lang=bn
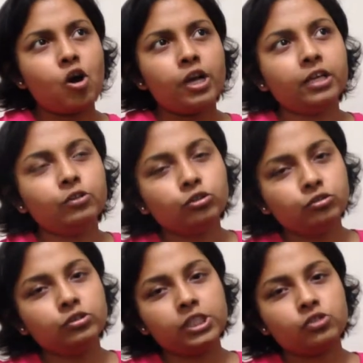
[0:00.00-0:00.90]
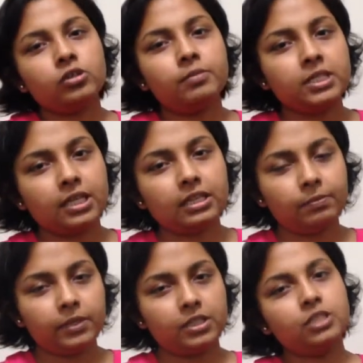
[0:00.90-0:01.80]
অনেক নতুন কিছু আমি
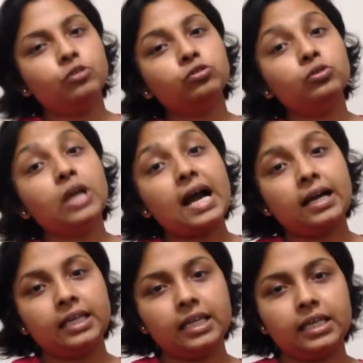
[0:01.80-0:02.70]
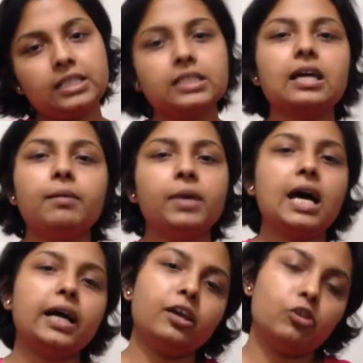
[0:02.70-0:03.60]
জানতে পেরেছি নতুন আঙ্গিকে যেটা আমার
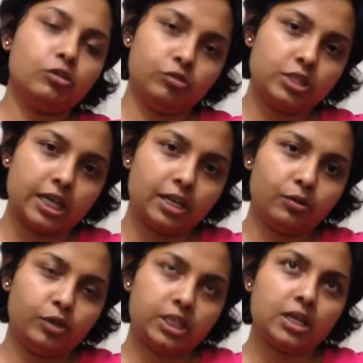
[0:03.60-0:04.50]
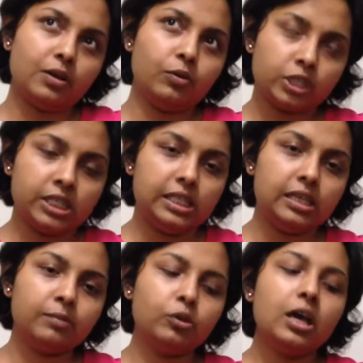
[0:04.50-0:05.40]
আগে কখনো জানা হয়ে ওঠেনি
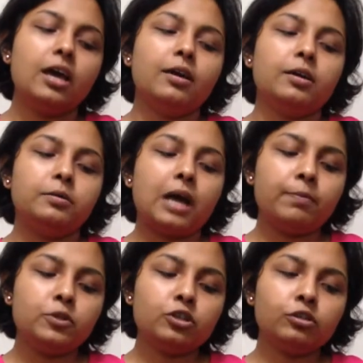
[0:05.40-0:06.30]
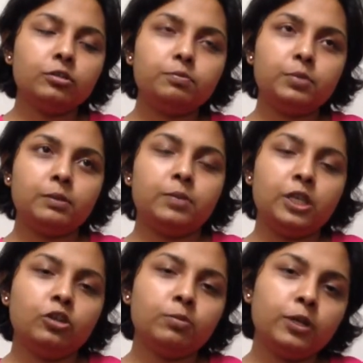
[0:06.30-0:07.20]
এবং আপনি যখন
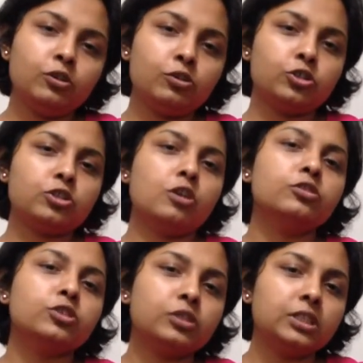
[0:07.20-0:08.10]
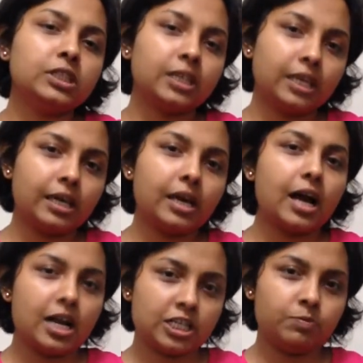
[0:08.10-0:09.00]
ভিন্ন ভিন্ন সংস্কৃতি থেকে
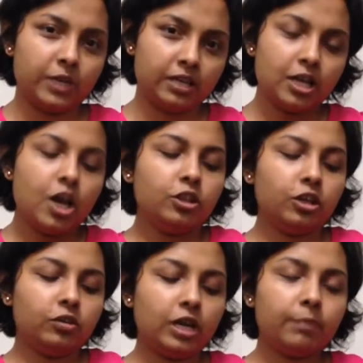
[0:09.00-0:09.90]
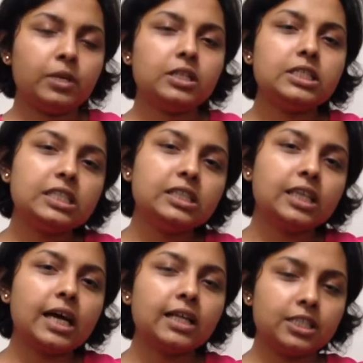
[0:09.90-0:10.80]
আসবেন তখন আপনার
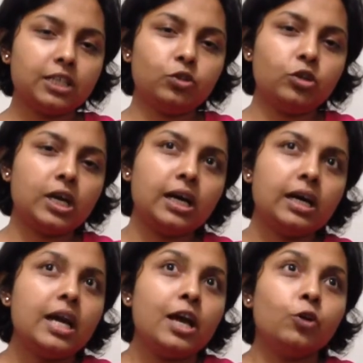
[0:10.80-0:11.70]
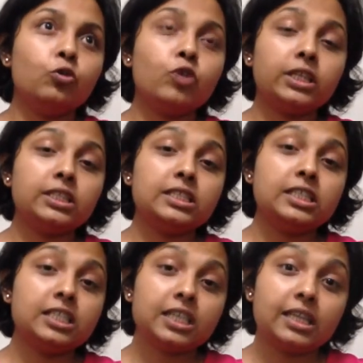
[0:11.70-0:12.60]
চিন্তা চেতনা কোনো একটা
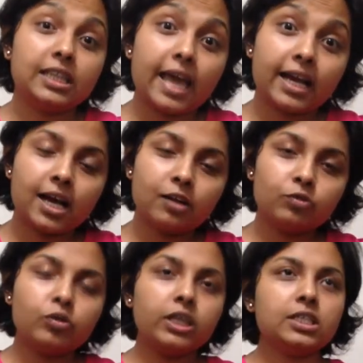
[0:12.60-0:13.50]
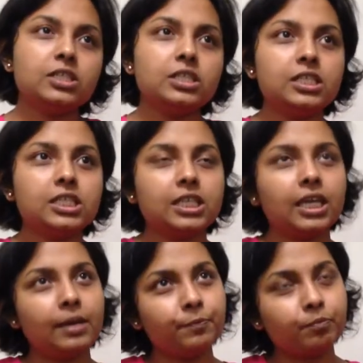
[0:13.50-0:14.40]
জিনিসকে দেখা কোনো একটা
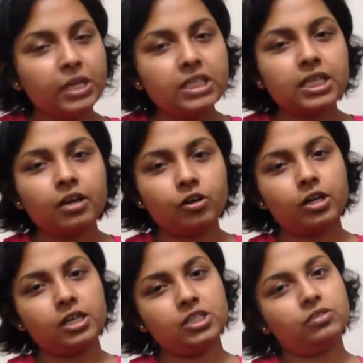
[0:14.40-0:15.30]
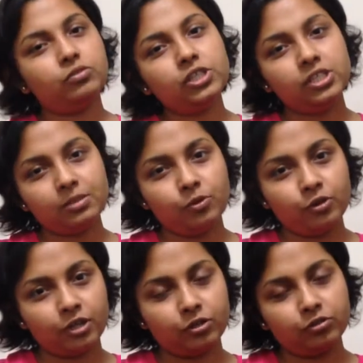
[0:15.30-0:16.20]
জিনিসকে বিচার করার যে
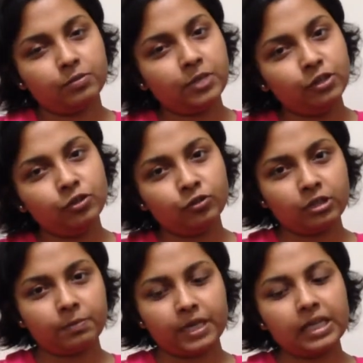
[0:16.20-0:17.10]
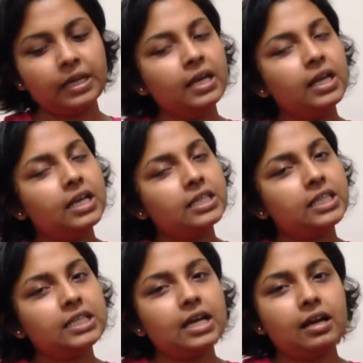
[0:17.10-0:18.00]
দৃষ্টিভঙ্গি কতটা ভিন্ন হতে পারে
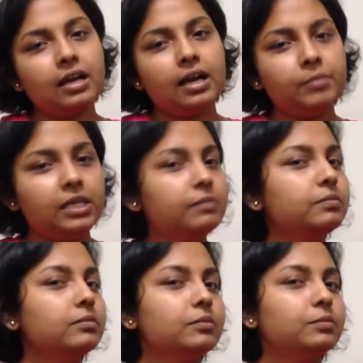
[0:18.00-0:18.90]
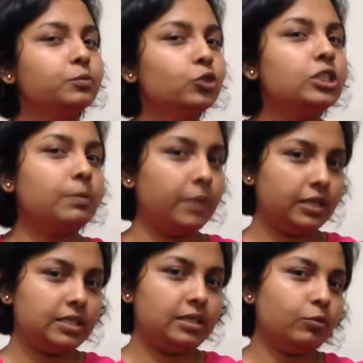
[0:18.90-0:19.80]
সেটা আমি বুঝতে
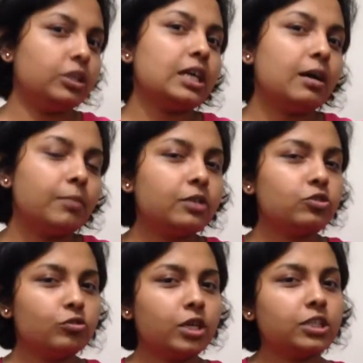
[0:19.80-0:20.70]
পেরেছি এবং এটা আমার জন্য